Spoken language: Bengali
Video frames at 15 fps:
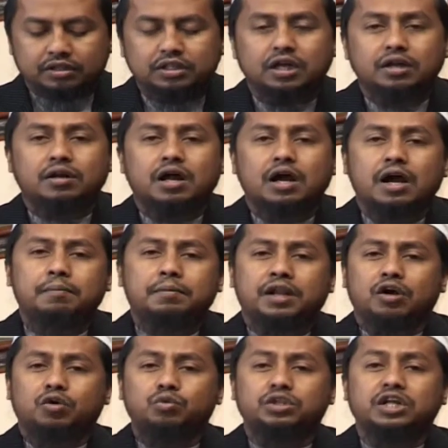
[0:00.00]
তার
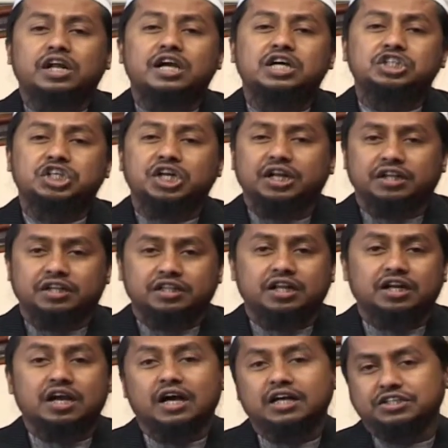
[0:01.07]
আমালাহু তার অ্যাকশন
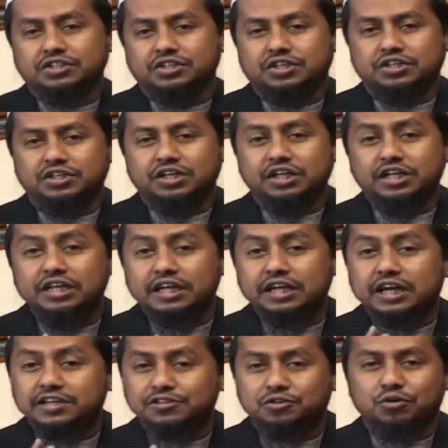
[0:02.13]
তার কাজ সে কি কি
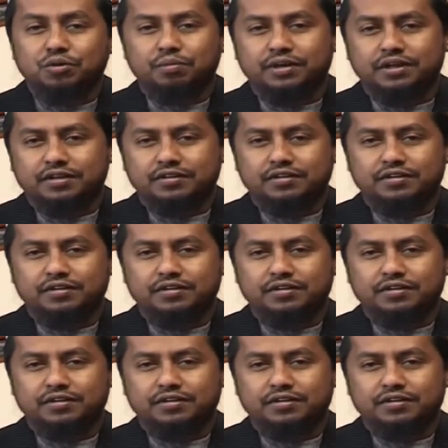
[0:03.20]
কাজ করবে